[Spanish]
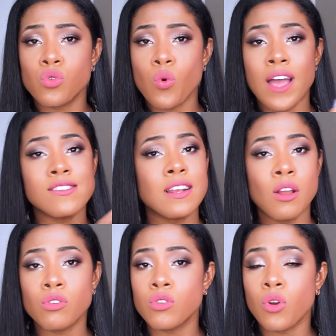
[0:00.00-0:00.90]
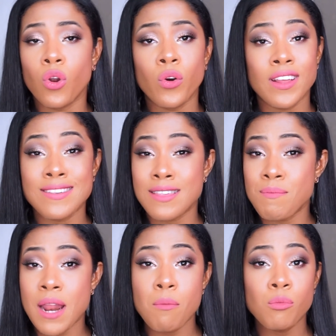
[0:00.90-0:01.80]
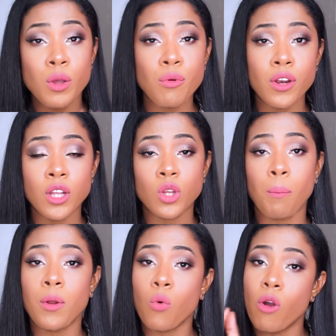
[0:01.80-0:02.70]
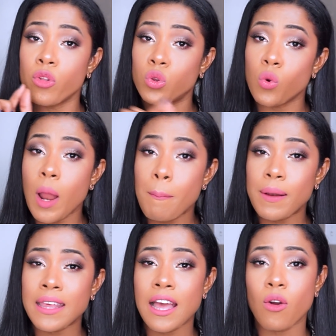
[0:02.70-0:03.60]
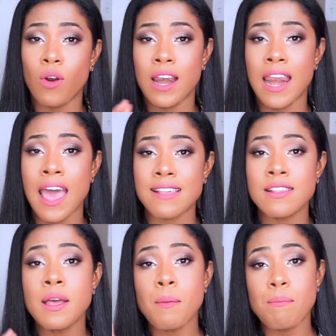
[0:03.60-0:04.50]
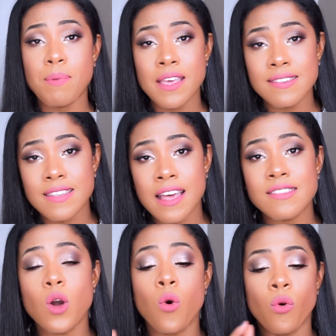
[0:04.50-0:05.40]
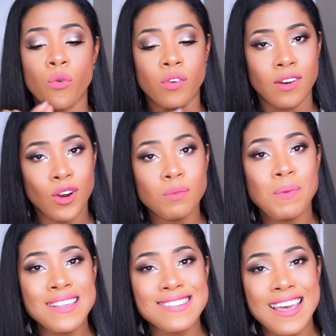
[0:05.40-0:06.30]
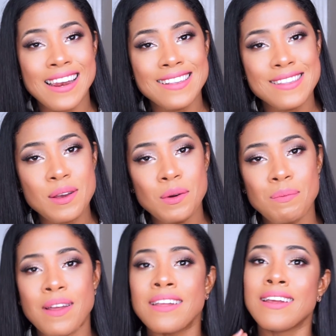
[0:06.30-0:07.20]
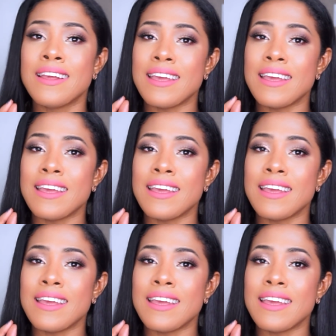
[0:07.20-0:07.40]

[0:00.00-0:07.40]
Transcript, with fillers: swatch, los colores se miran muy bonito, pero cuando tú lo aplicas con las pinzas o los pinceles, disculpen,